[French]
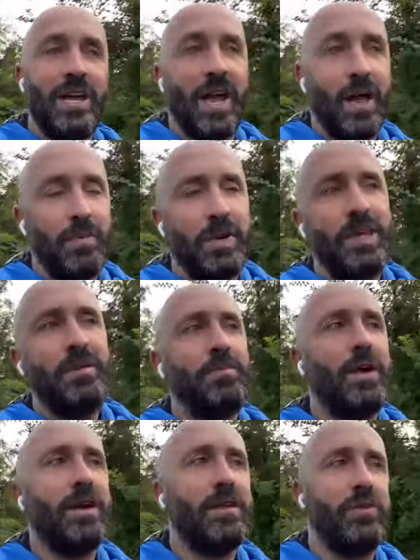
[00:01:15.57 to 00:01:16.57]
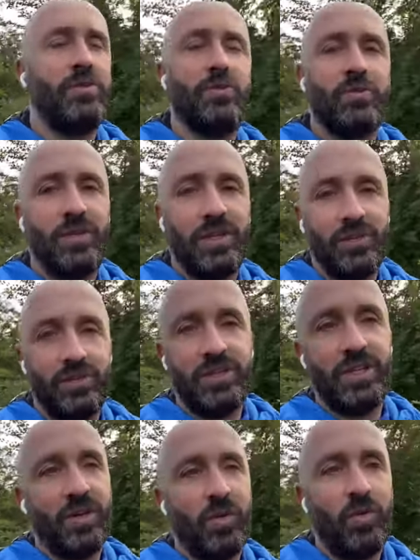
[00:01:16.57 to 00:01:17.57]
Après, ils partent du côté de
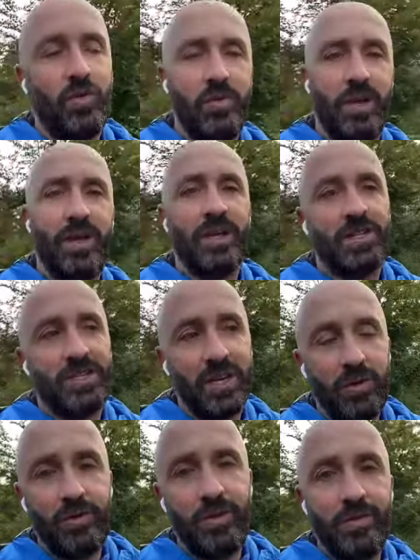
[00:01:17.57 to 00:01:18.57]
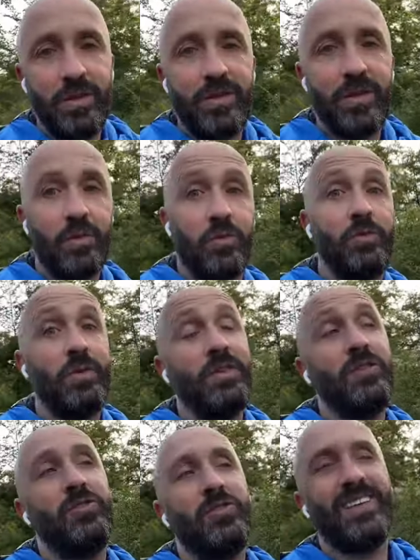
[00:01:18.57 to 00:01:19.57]
chez Romain à Charleville-Mézières pour une
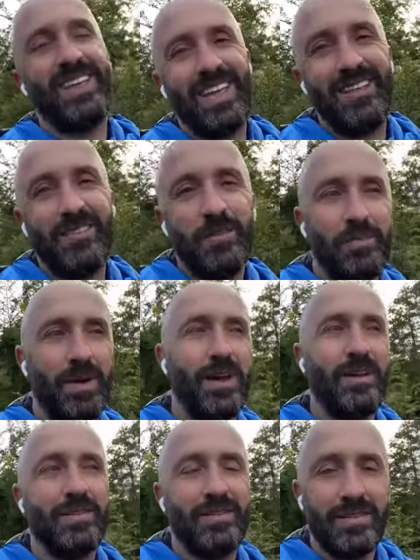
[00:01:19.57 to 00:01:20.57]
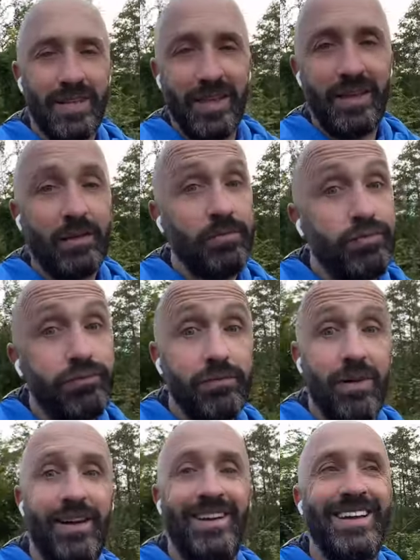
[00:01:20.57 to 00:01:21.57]
piscine de 15 par 5.
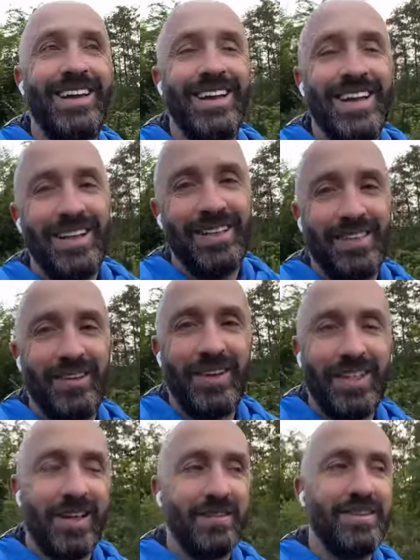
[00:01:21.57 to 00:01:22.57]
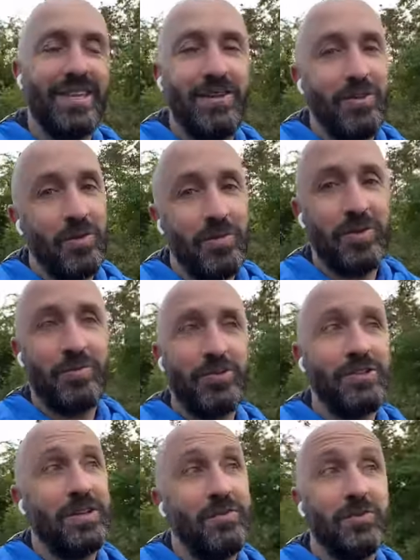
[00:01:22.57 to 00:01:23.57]
Ça va être assez énorme le
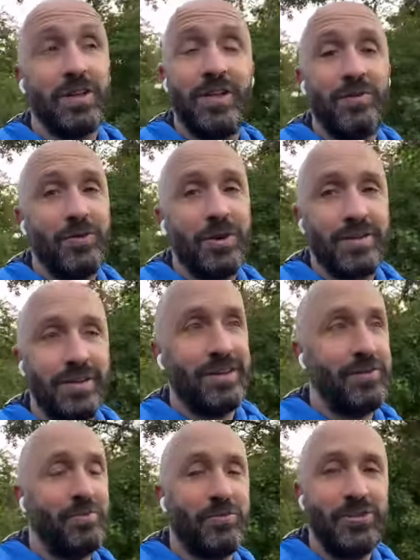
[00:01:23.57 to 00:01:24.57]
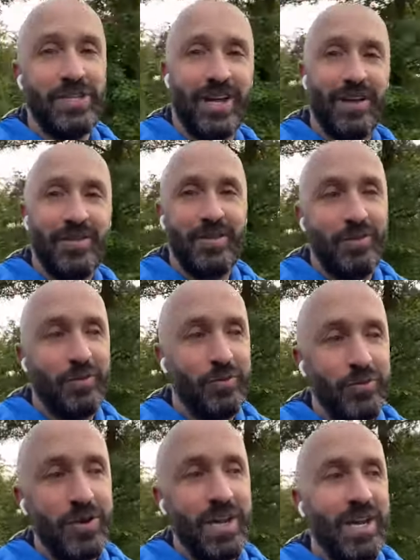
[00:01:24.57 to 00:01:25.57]
projet, vous allez voir, c'est un projet assez fou.